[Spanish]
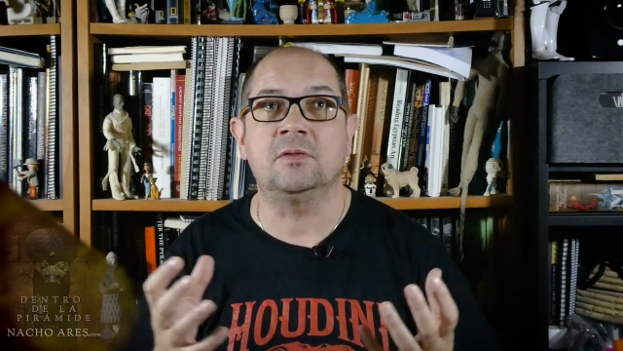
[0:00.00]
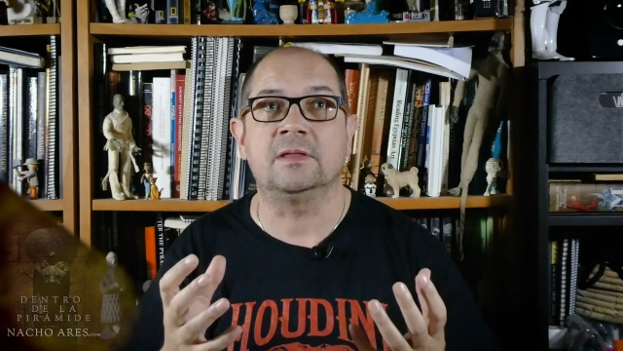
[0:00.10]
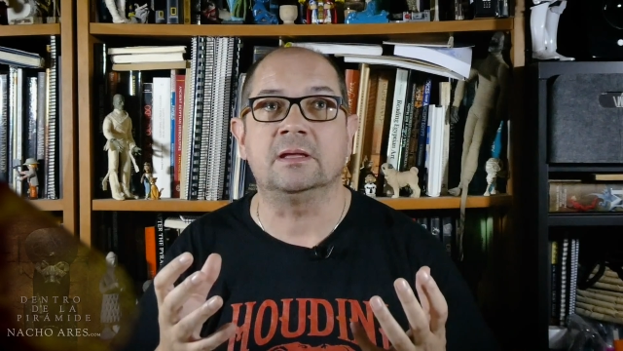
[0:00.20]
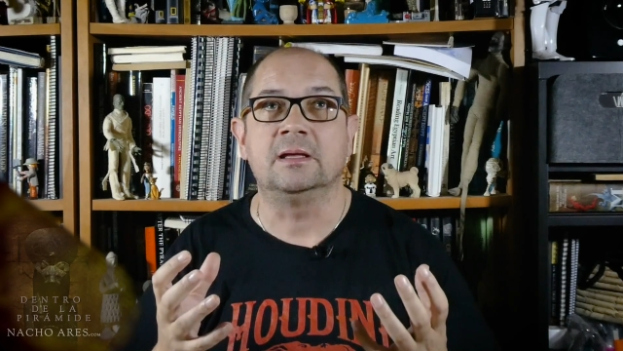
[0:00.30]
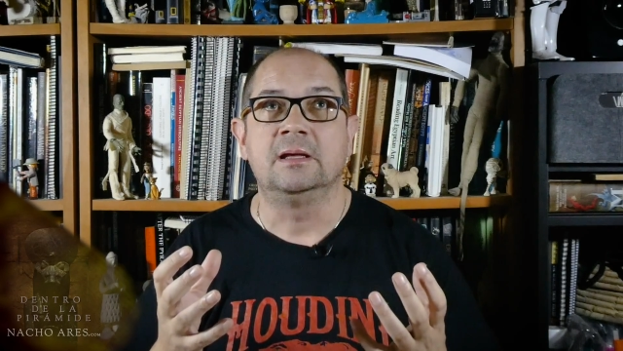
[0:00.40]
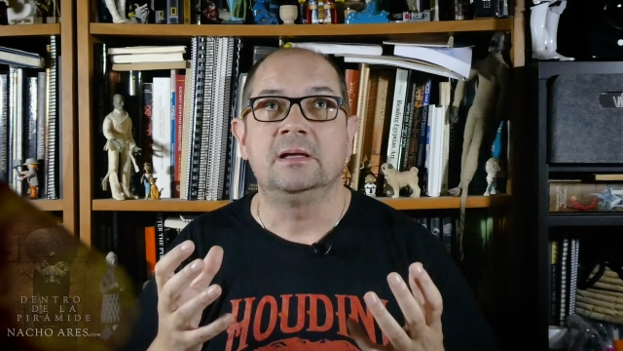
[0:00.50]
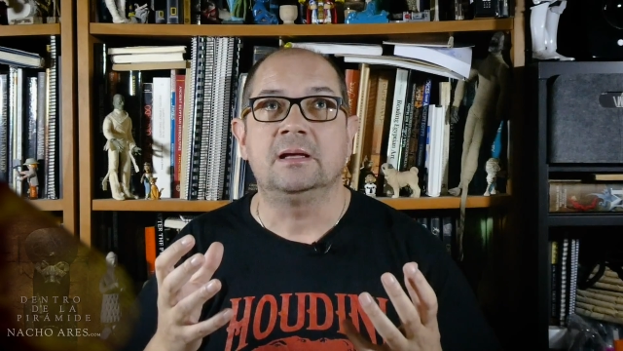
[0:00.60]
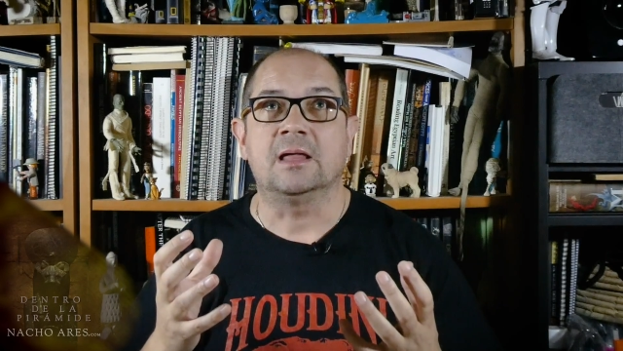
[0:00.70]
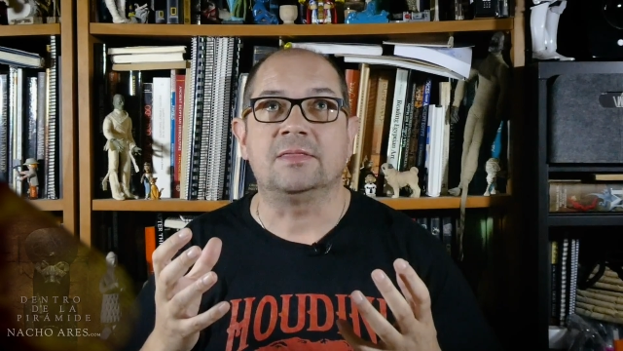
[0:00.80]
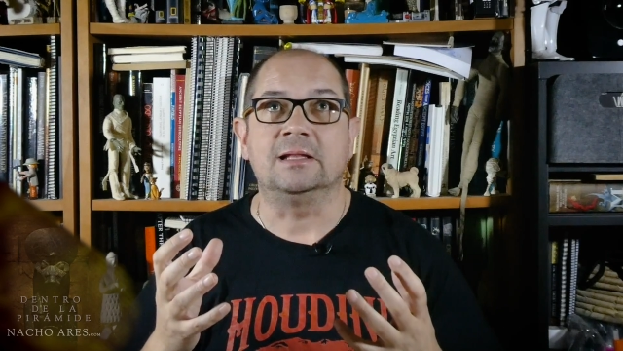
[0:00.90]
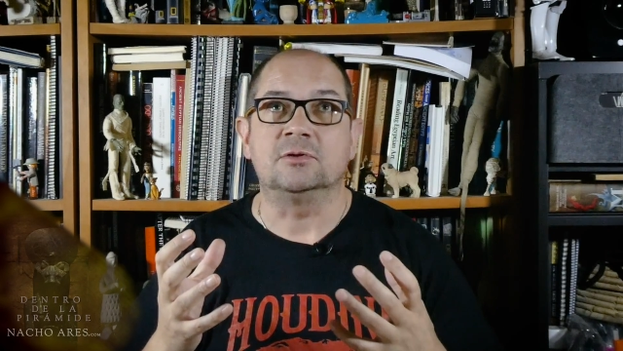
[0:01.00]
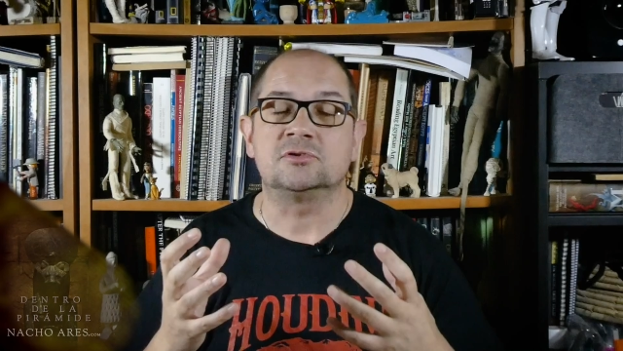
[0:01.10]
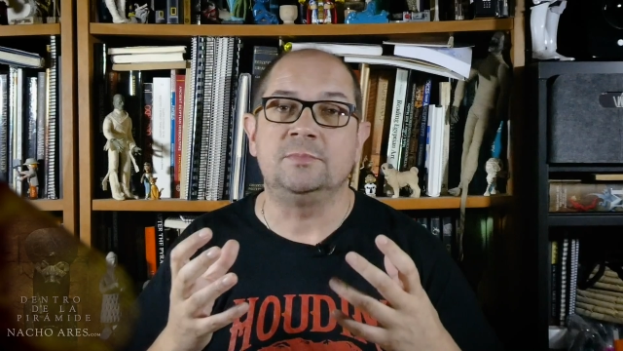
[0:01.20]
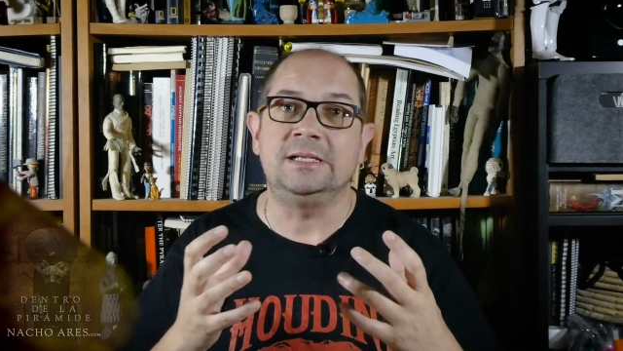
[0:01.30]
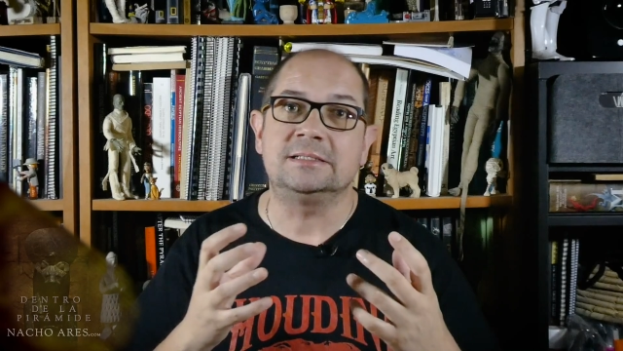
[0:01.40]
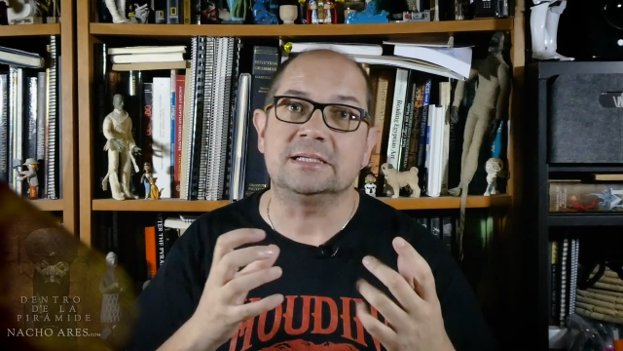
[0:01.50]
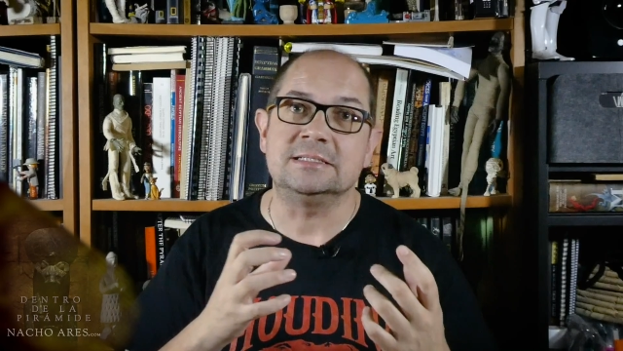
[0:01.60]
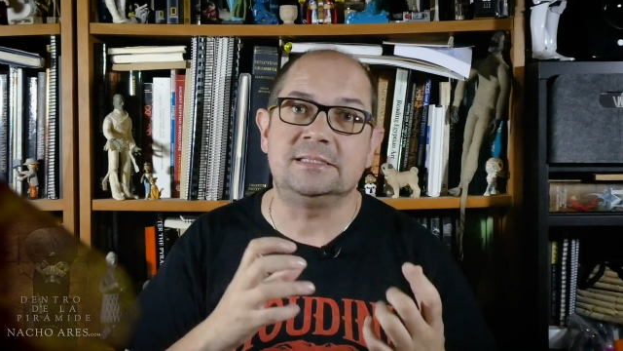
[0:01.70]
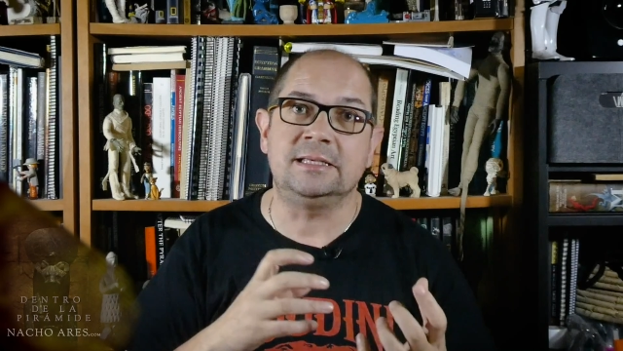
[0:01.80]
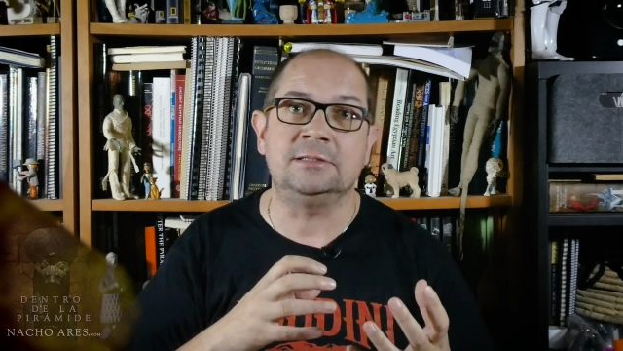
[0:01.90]
de hacia el
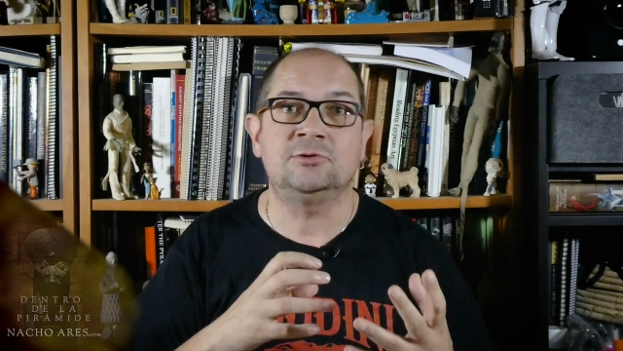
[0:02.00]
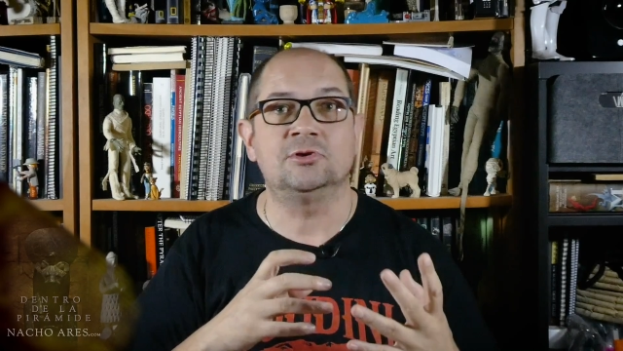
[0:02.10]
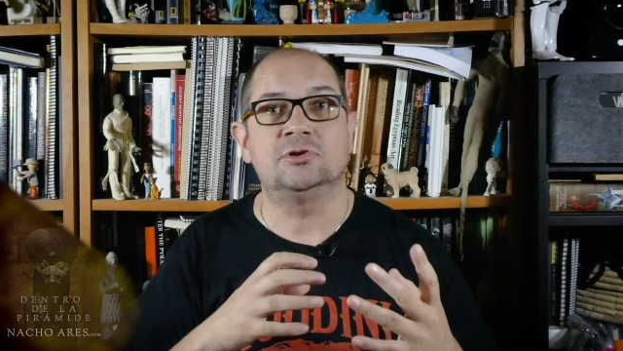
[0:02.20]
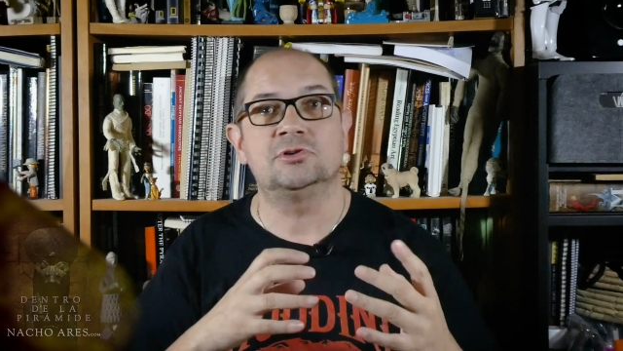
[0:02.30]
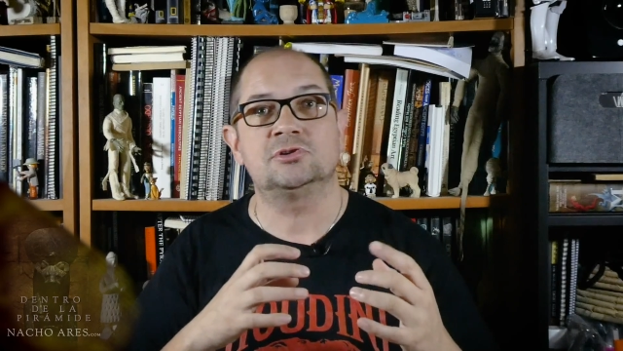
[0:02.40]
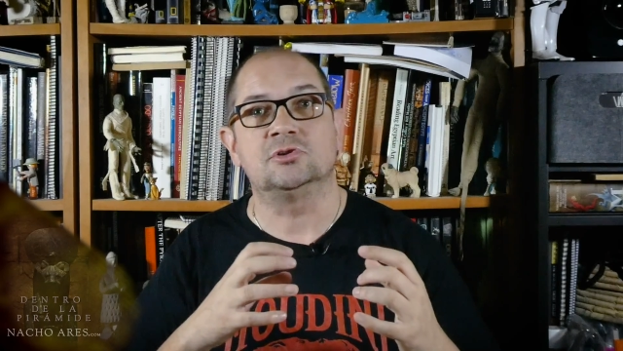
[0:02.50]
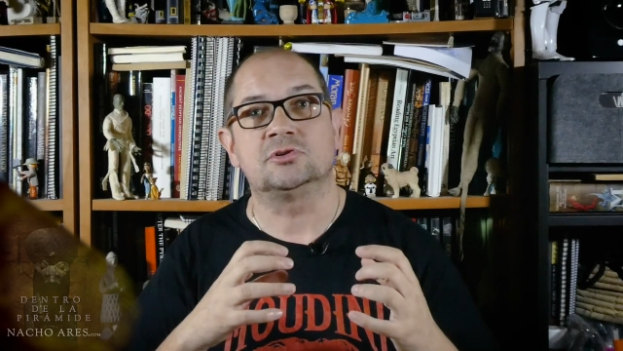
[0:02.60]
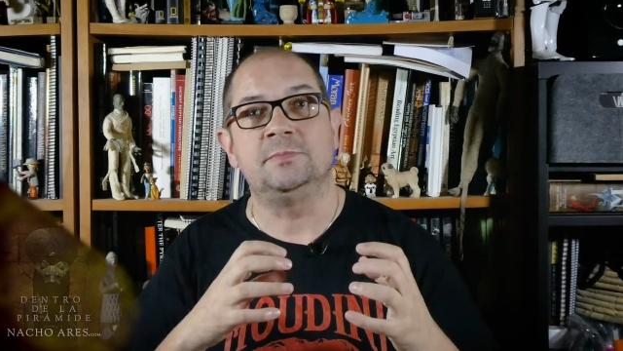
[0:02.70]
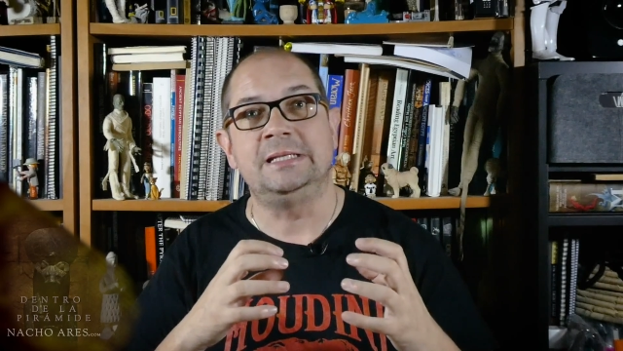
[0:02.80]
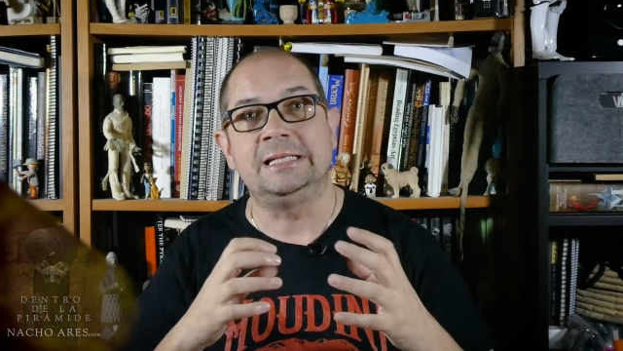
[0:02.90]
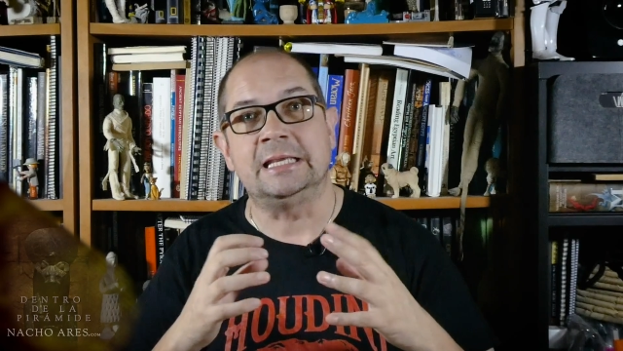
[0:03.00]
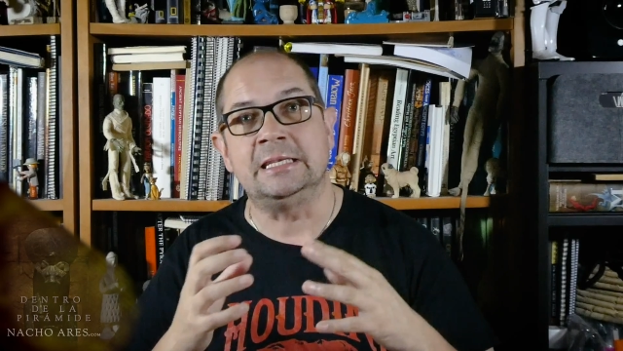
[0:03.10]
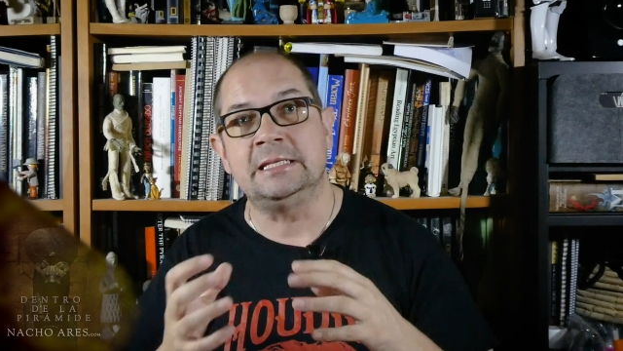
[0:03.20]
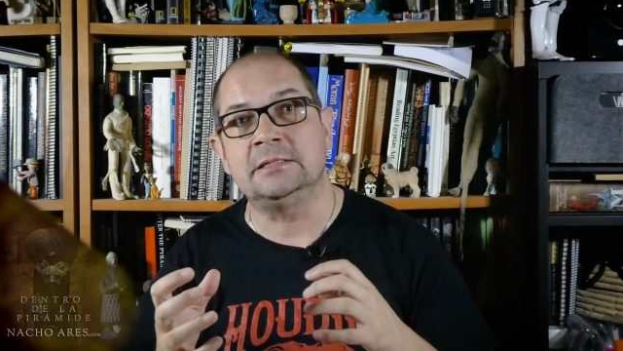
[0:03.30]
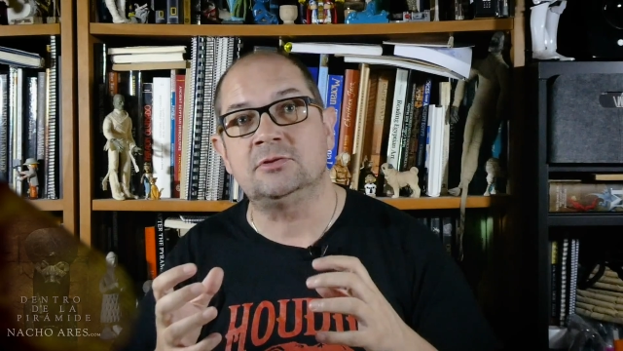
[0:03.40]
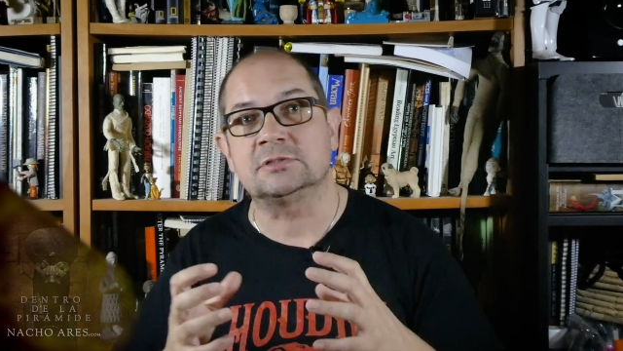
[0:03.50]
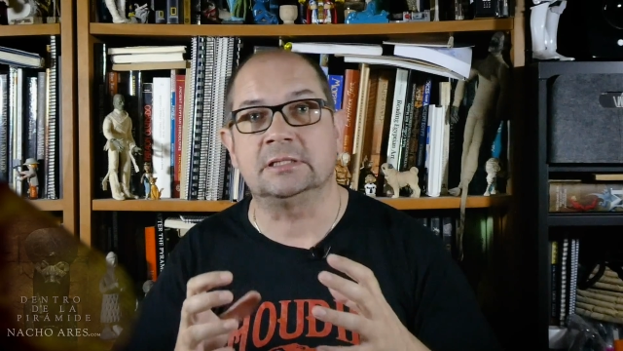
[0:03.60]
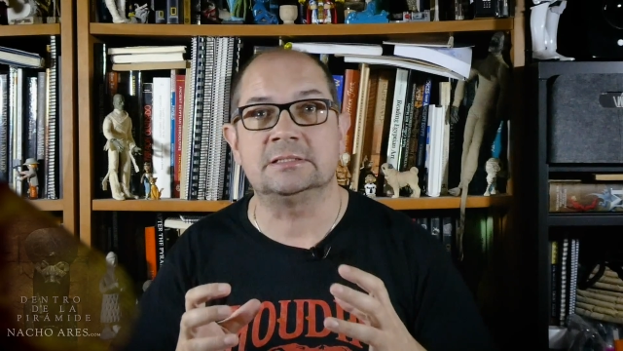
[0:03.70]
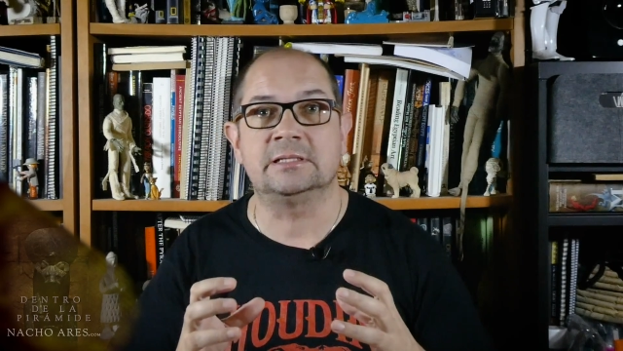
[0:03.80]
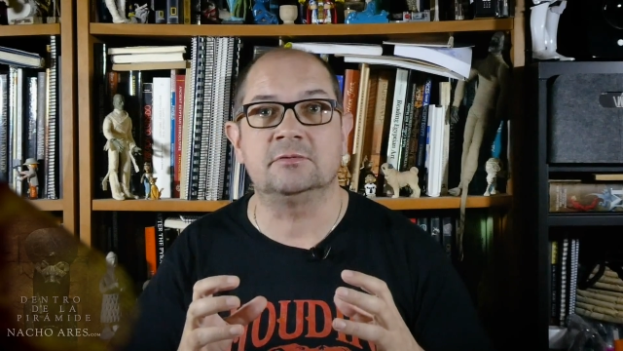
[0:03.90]
2600, 2500 antes de